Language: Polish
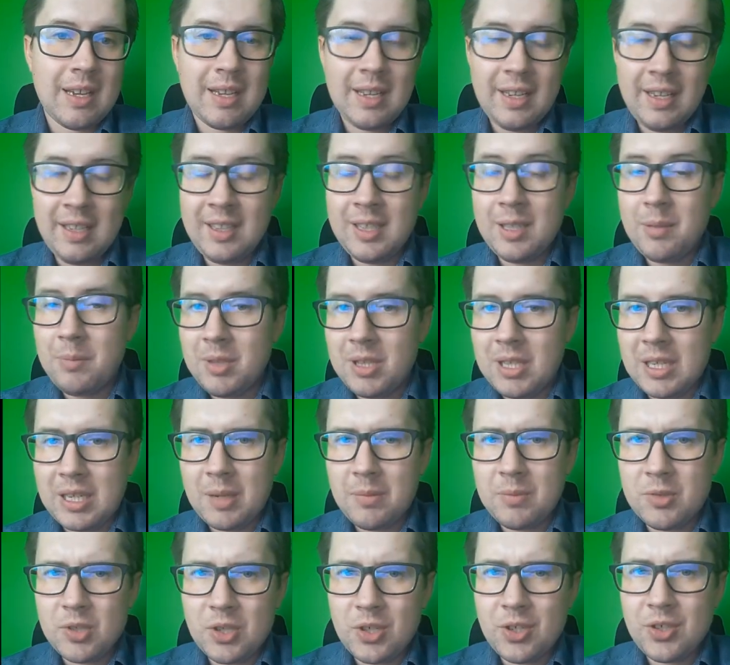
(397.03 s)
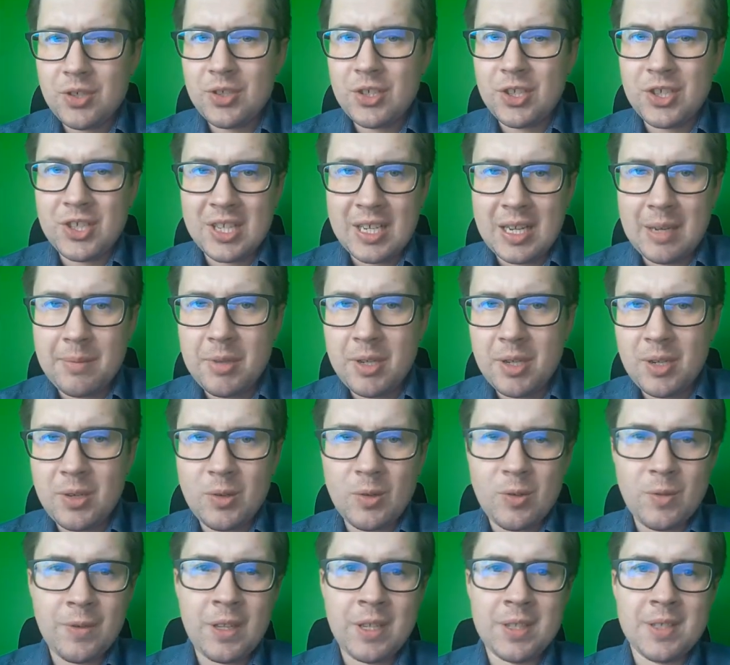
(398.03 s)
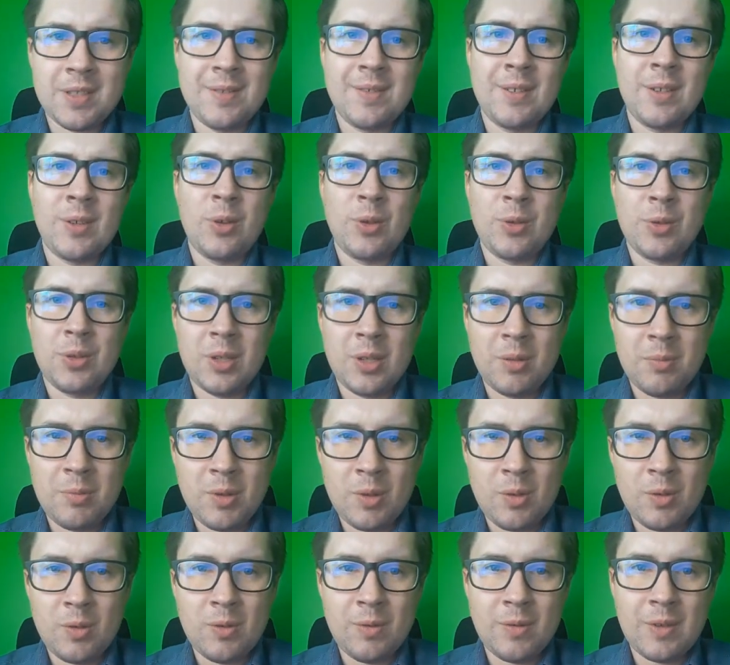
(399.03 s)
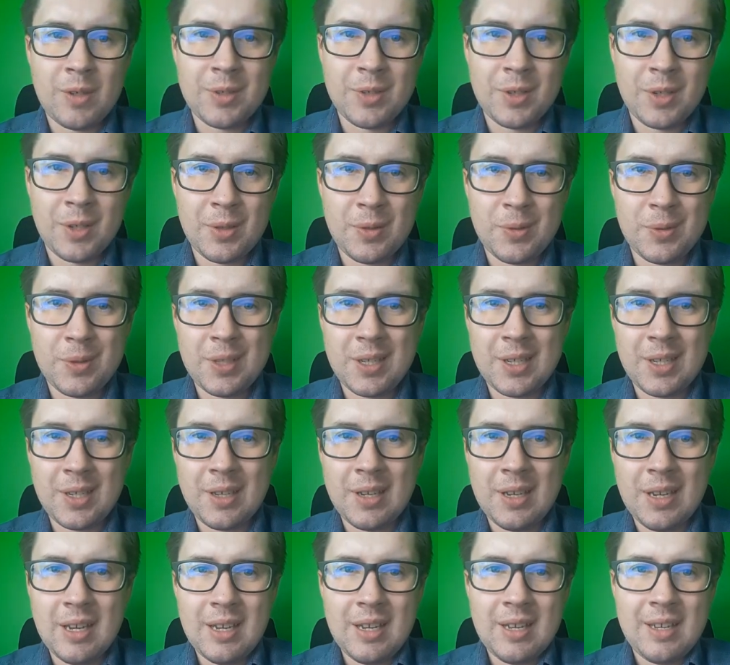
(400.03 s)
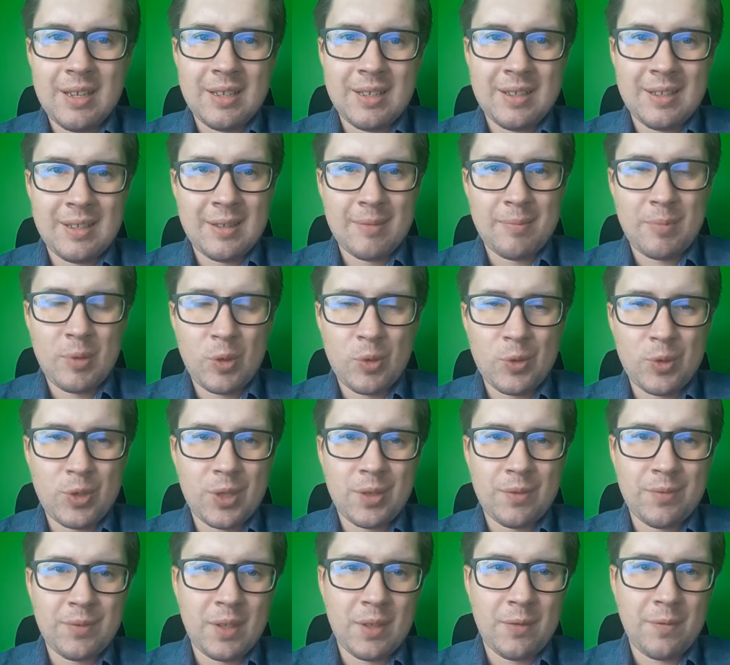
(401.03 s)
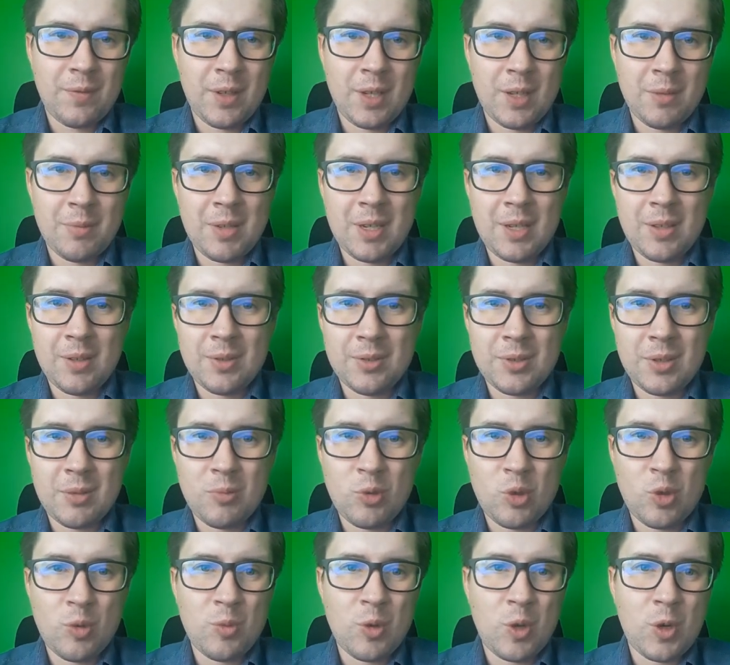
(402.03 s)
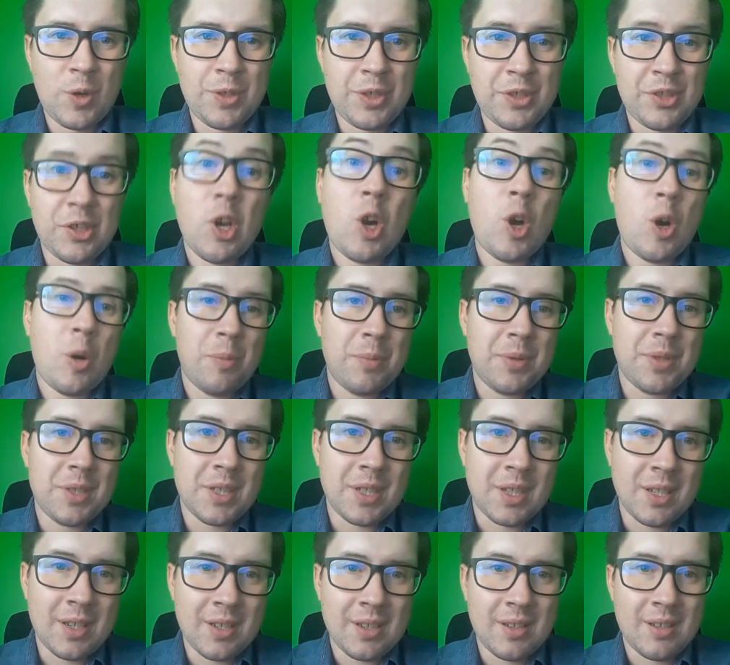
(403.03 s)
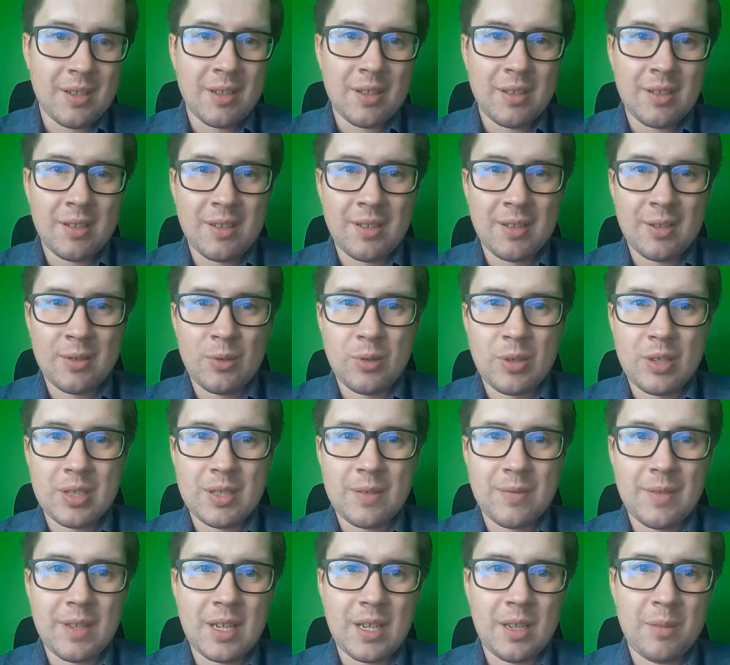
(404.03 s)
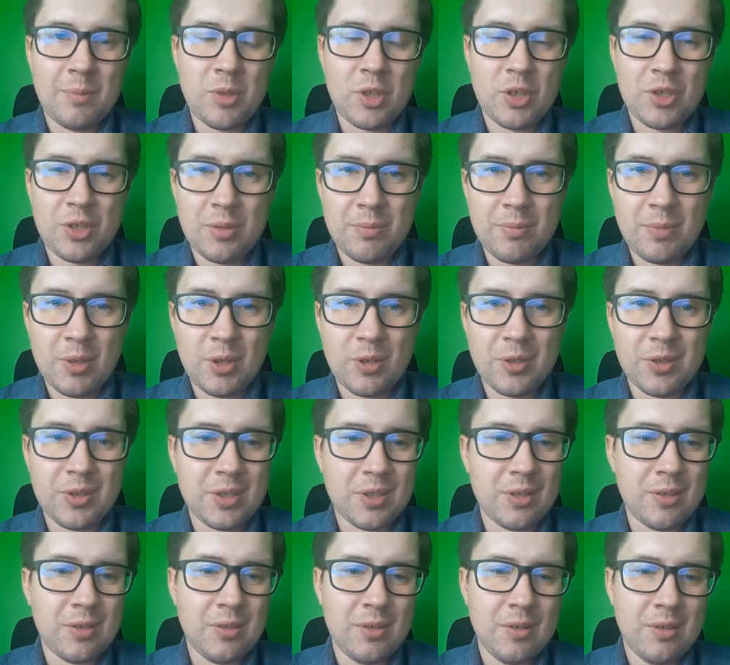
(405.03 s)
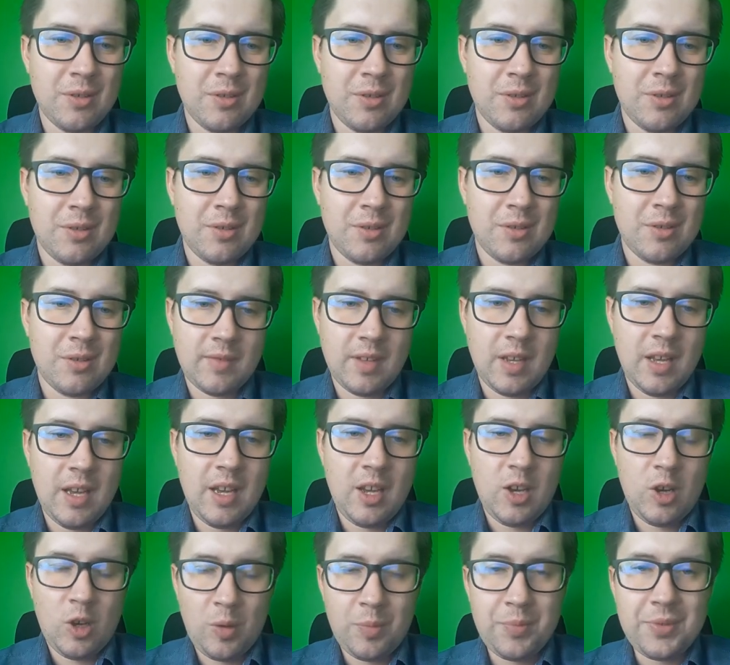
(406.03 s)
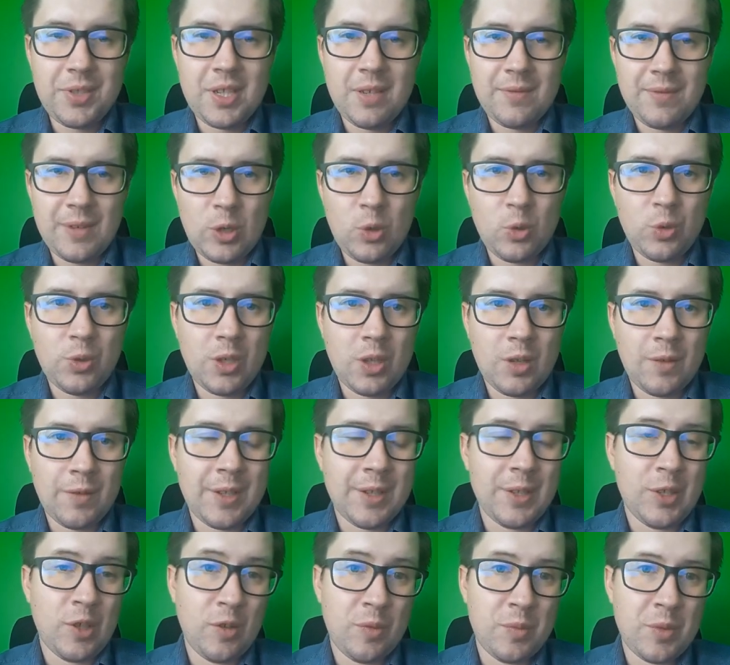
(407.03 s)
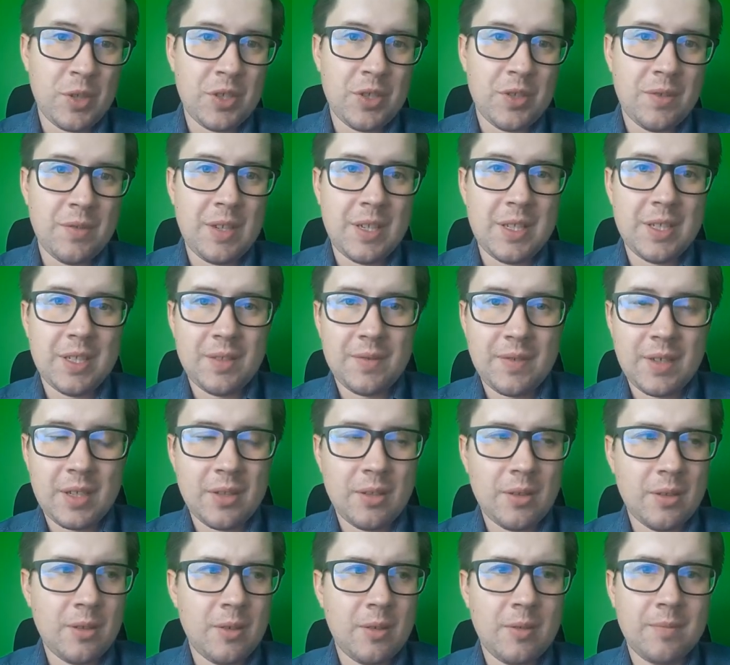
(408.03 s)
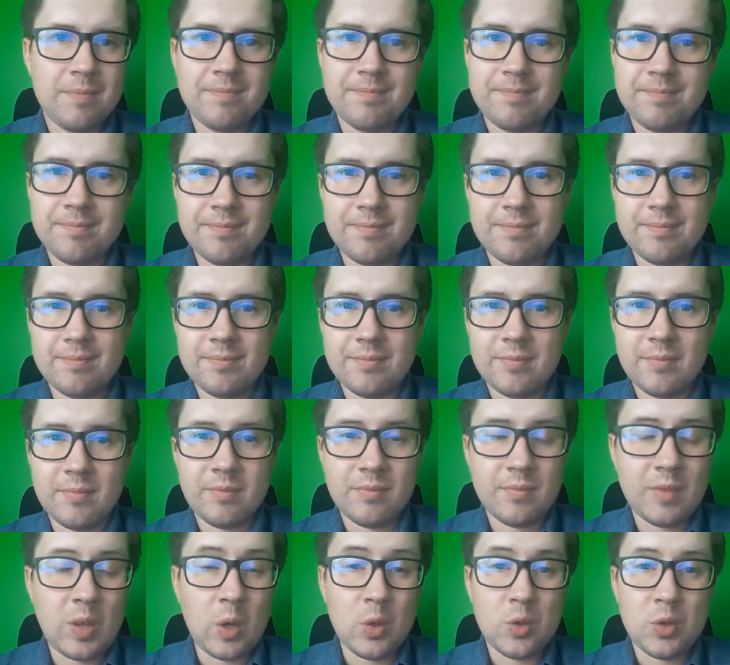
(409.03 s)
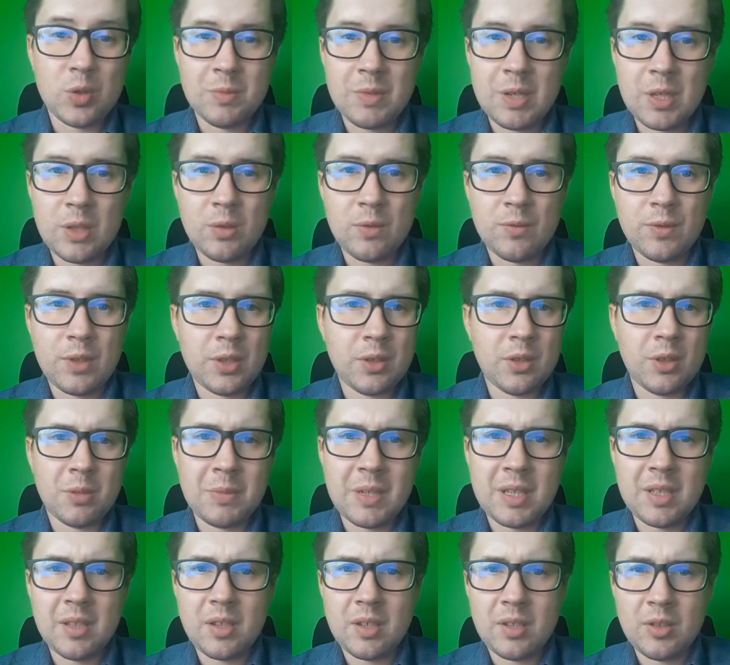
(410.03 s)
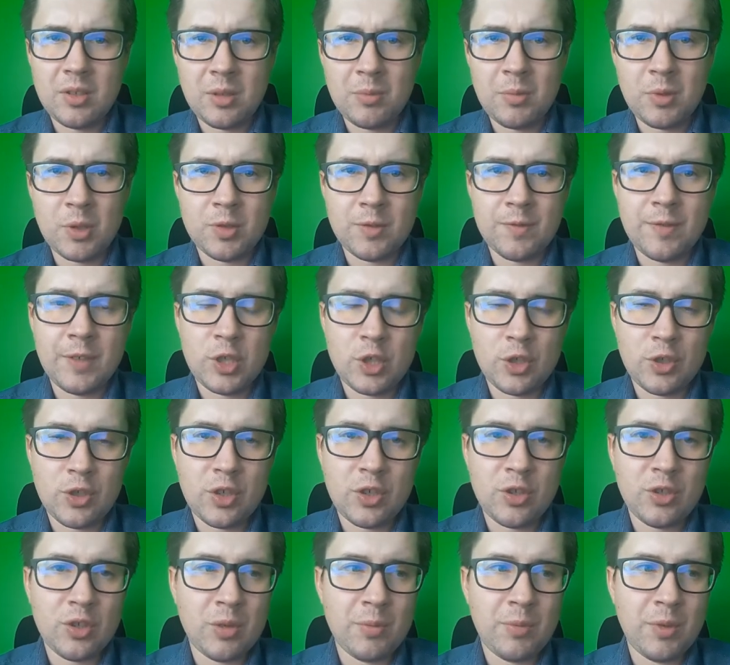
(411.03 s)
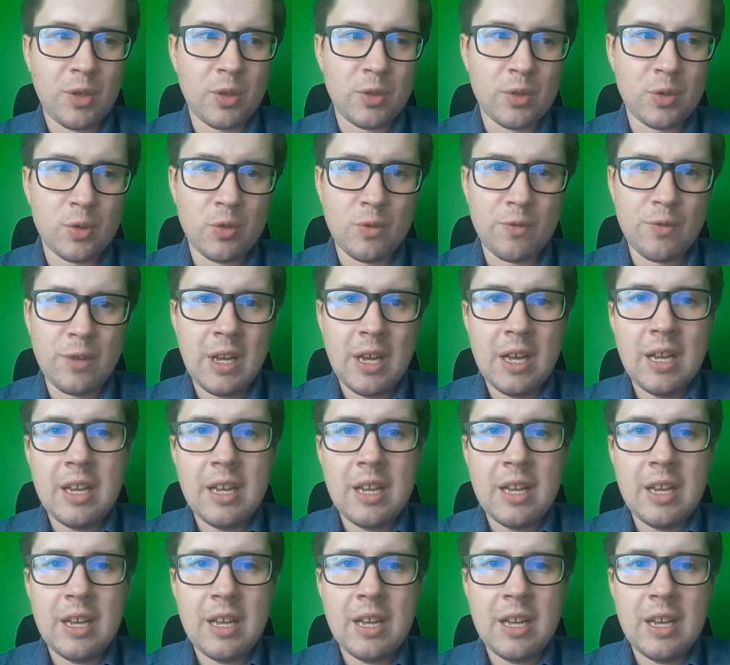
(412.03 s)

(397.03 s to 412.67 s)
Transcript: Innymi takimi grzeszkami rynku finansowego, które było właśnie tutaj e, poruszone w tym filmie, no to byłoby chociaż opcje, e, które zawierali przedsiębiorcy, opcje walutowe. No i w przeciwieństwie do mm, konsumentów, dotkniętych kredytobiorców, większych kredytobiorców,